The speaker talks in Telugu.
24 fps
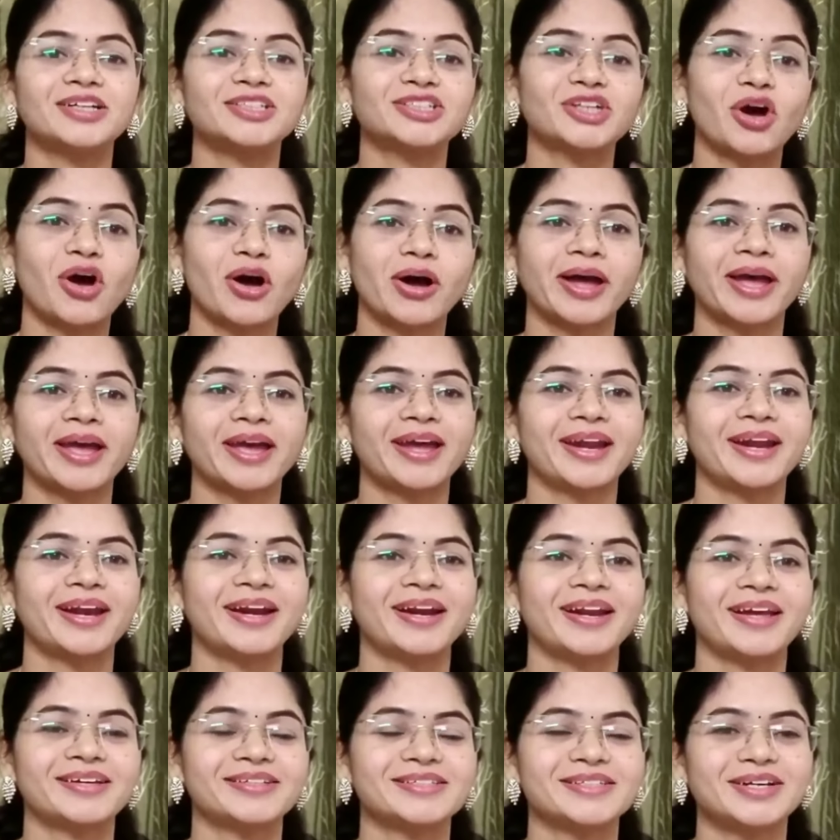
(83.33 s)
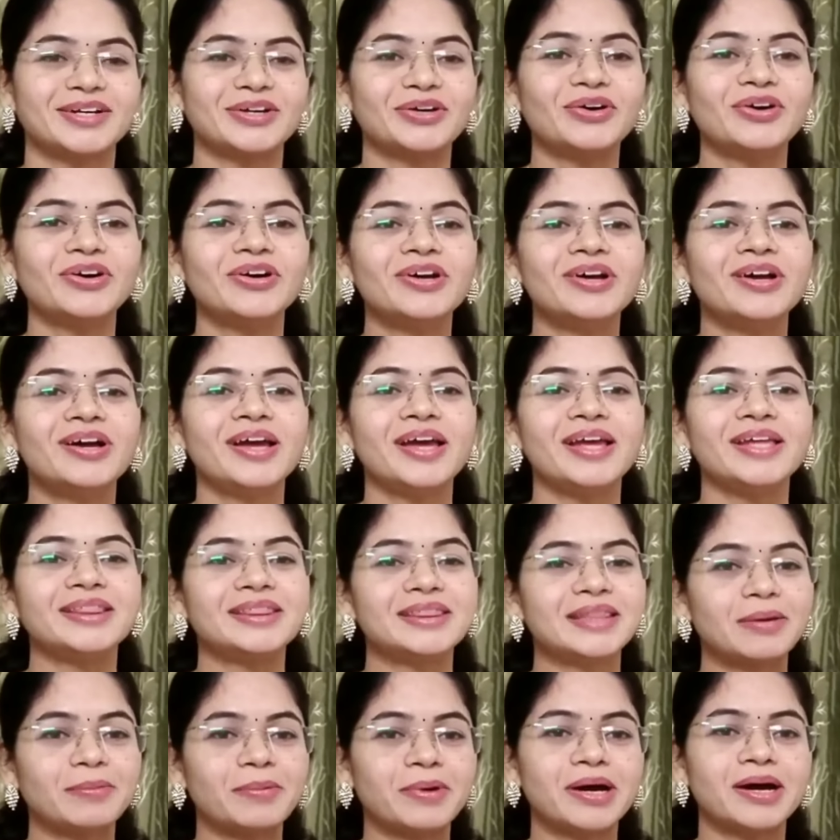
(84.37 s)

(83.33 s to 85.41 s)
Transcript: షాక్ అయ్యానండి అసలు ఇంత